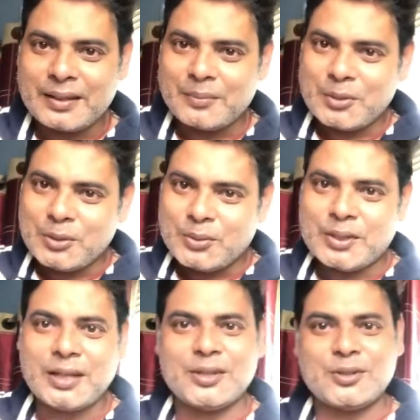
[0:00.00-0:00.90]

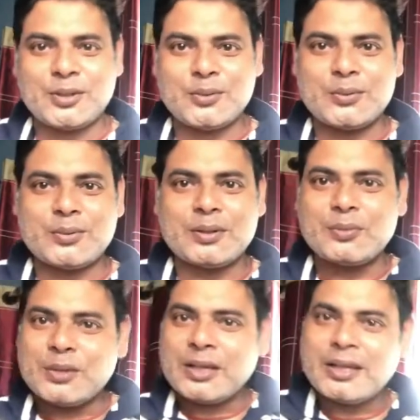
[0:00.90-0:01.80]
ভিডিওটি এনজয় করুন
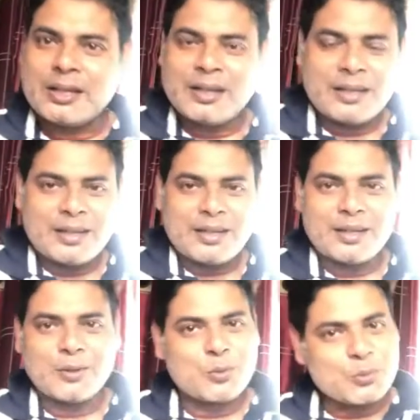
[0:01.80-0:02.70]
উনি
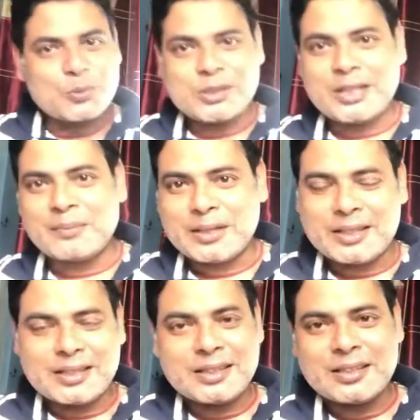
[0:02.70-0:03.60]
খুব খুশি আমাকে
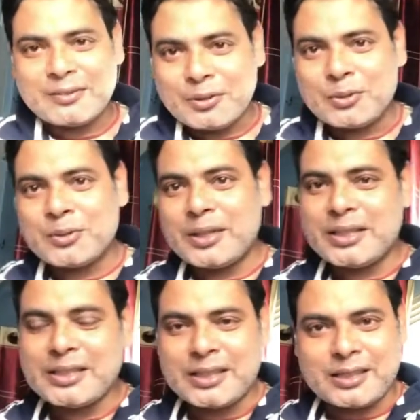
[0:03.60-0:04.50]
আজকে রিভিউ
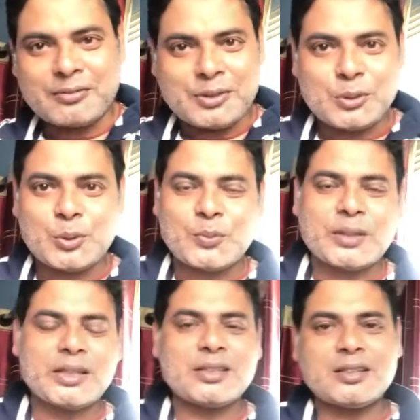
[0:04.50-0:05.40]
দিয়েছে একটা ভিডিও
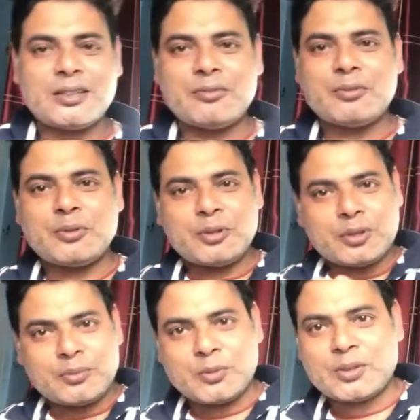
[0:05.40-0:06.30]
পাঠিয়েছে রিভিউ ভিডিও
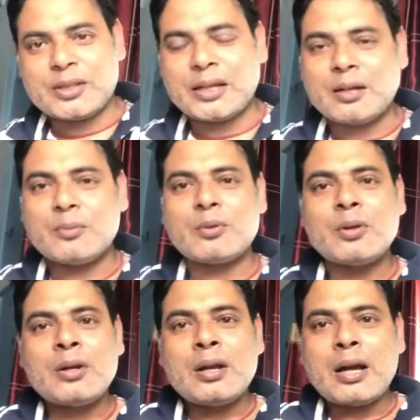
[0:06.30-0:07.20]
আমি ওটা দেখাবো
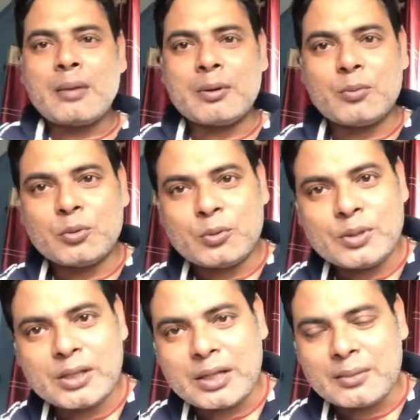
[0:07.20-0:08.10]
আমার
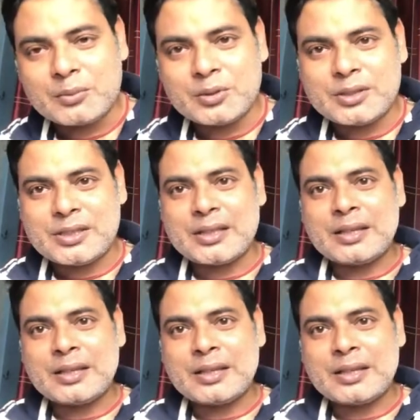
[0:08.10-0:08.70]
বন্ধুটির নাম হচ্ছে